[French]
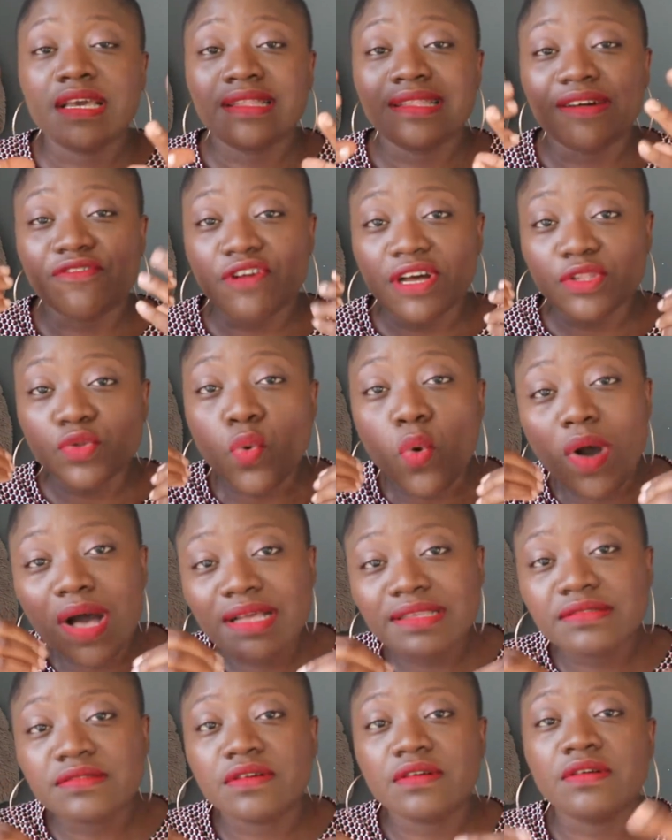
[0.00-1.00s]
d'avoir
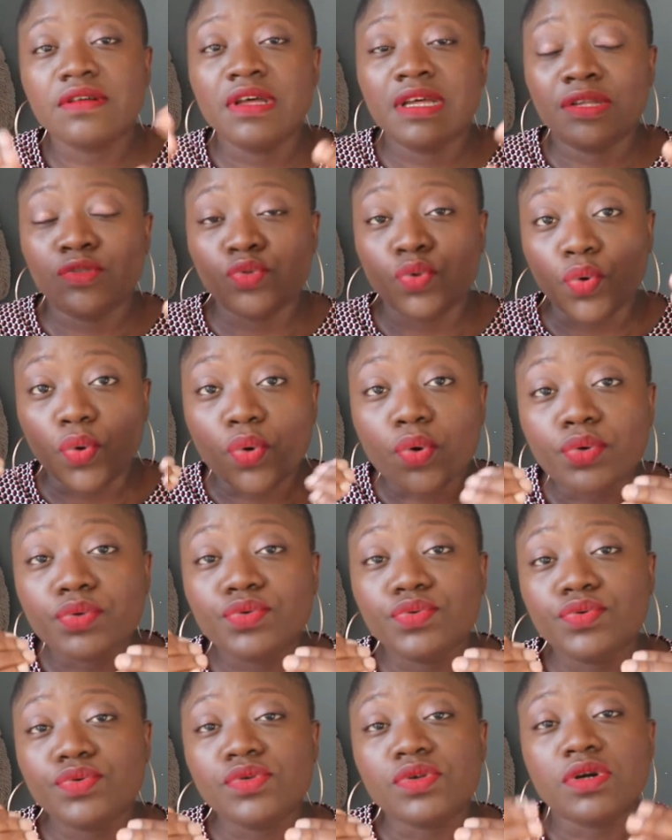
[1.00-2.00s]
trois ans de
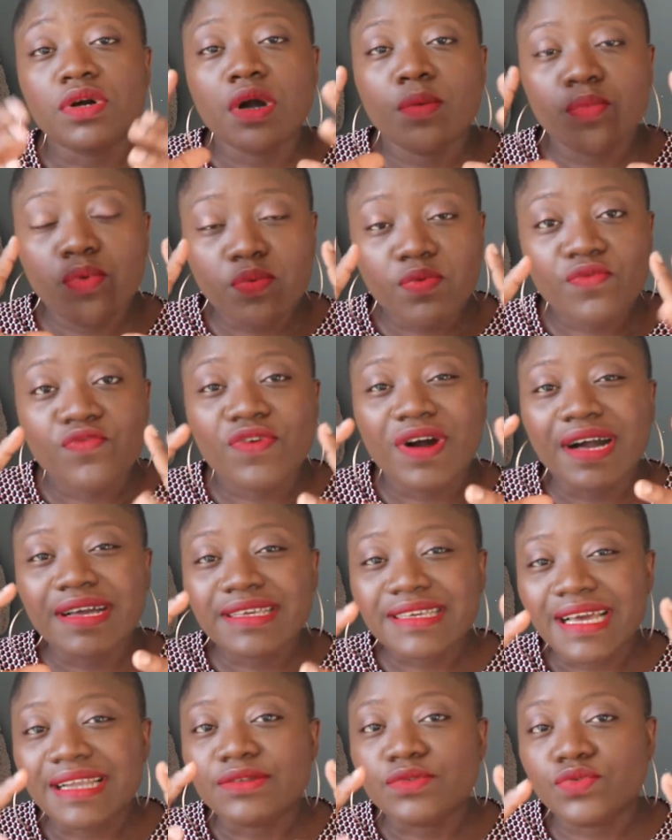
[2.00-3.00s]
recul pour pouvoir
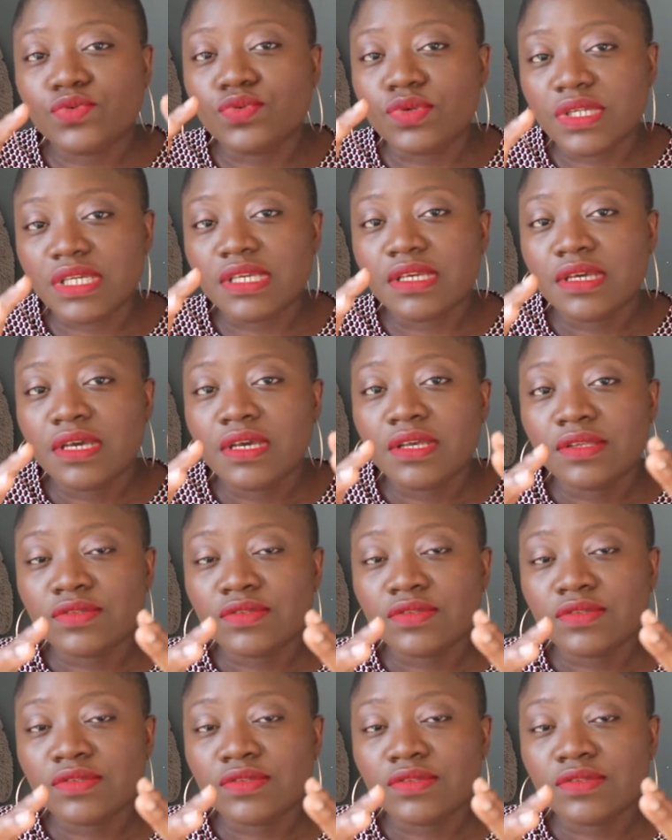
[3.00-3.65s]
calculer